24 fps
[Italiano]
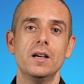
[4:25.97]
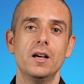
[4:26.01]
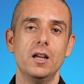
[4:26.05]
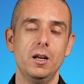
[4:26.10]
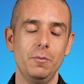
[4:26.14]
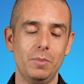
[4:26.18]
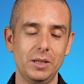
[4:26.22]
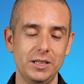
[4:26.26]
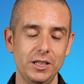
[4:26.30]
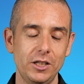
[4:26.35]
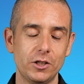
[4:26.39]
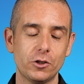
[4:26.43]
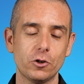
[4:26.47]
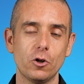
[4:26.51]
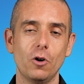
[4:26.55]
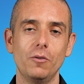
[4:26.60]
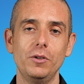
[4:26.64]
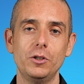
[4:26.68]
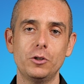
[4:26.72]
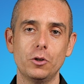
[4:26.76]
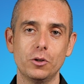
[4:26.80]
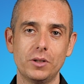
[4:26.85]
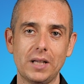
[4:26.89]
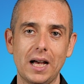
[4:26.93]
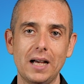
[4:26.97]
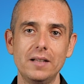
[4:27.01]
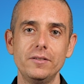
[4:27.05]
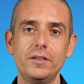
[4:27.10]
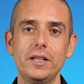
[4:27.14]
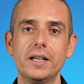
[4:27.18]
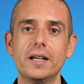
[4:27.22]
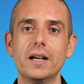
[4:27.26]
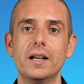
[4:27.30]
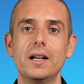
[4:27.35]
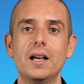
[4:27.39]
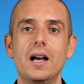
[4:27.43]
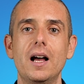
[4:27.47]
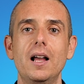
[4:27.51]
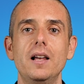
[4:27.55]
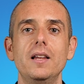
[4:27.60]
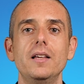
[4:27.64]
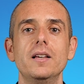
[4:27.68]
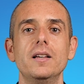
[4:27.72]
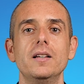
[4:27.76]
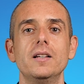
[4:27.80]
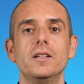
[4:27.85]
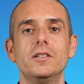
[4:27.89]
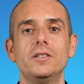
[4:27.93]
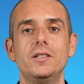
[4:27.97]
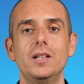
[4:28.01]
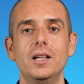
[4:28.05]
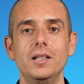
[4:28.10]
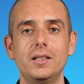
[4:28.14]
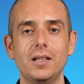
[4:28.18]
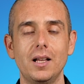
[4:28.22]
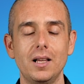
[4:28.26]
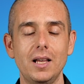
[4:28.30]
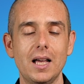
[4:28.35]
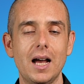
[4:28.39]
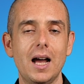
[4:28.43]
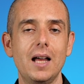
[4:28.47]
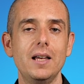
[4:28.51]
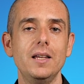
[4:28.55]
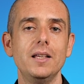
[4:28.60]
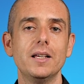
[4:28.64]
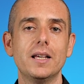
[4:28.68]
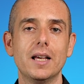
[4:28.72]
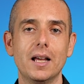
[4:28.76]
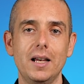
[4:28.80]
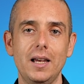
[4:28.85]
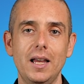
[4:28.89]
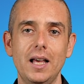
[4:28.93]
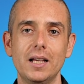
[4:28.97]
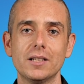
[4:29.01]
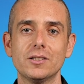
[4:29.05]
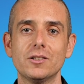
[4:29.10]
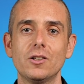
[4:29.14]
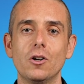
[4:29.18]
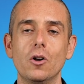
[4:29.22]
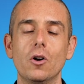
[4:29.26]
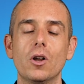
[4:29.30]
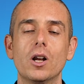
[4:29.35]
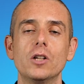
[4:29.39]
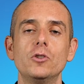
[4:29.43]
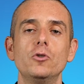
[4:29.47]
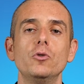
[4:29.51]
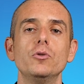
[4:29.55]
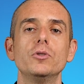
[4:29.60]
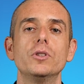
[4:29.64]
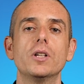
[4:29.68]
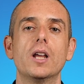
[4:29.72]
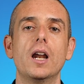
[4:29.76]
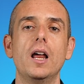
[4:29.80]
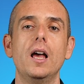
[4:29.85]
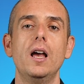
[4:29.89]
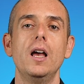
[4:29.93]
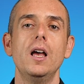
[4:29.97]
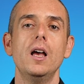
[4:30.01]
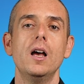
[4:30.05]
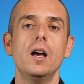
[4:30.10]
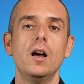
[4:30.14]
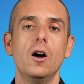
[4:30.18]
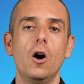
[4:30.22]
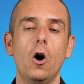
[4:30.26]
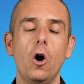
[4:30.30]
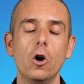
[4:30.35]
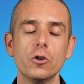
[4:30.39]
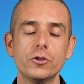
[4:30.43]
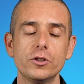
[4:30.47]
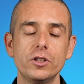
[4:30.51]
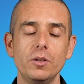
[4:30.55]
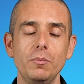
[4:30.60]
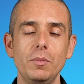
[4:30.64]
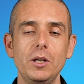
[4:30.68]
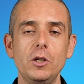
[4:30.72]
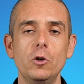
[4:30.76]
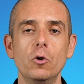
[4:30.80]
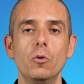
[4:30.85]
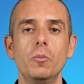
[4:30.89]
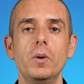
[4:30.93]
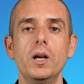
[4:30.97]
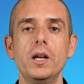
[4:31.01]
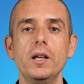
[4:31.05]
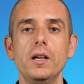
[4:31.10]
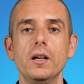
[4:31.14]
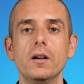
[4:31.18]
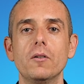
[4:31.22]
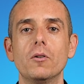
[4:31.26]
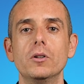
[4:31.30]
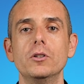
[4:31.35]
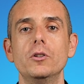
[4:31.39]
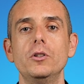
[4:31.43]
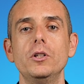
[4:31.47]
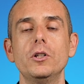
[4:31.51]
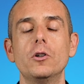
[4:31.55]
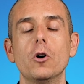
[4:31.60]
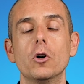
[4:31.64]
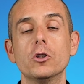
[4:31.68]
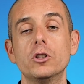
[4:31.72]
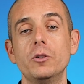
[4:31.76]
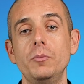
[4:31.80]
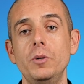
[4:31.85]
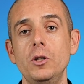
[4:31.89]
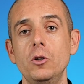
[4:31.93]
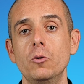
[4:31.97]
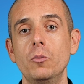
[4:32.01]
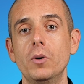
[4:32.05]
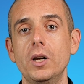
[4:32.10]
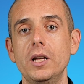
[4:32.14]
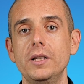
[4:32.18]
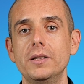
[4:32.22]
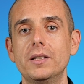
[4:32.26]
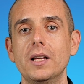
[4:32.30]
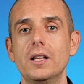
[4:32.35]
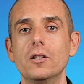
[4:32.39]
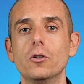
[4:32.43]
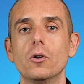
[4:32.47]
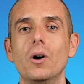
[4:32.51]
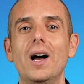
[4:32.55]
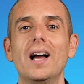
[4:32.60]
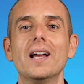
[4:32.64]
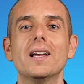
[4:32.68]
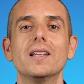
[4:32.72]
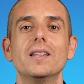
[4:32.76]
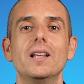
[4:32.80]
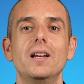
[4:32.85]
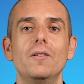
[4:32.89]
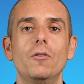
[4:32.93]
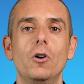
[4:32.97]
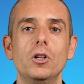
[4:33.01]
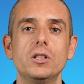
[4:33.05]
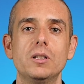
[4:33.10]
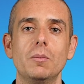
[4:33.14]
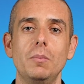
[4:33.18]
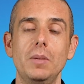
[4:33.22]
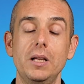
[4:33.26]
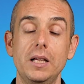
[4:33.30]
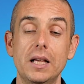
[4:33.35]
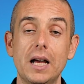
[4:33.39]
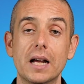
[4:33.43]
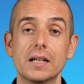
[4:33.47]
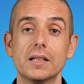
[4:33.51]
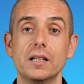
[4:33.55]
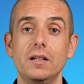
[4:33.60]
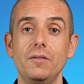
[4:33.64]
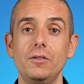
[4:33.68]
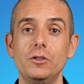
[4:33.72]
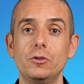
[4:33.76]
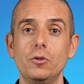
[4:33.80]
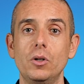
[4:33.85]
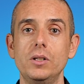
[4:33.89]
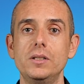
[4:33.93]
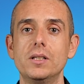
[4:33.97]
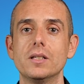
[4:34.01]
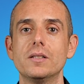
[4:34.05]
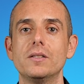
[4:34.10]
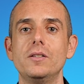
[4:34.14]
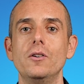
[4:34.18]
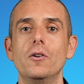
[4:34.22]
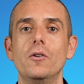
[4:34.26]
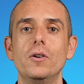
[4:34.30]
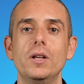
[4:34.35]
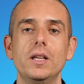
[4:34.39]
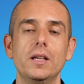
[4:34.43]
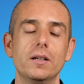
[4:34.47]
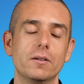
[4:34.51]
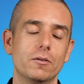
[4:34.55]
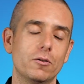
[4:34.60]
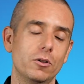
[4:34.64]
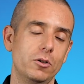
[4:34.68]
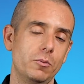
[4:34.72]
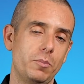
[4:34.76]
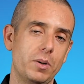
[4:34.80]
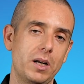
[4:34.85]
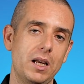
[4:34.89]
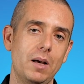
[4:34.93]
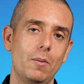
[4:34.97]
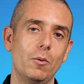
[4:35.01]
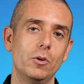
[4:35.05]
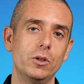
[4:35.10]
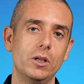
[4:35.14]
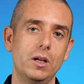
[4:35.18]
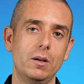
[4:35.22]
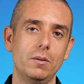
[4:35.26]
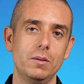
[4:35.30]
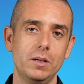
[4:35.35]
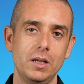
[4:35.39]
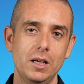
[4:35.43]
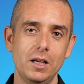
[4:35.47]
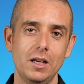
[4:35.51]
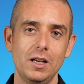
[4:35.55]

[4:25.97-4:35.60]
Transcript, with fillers: Ribadisco, ho visto tanti canali, sia italiani che all'estero, raggiungere ottimi numeri, quando dico ottimi numeri intendo anche delle volte miliardi di visualizzazioni, quando parliamo del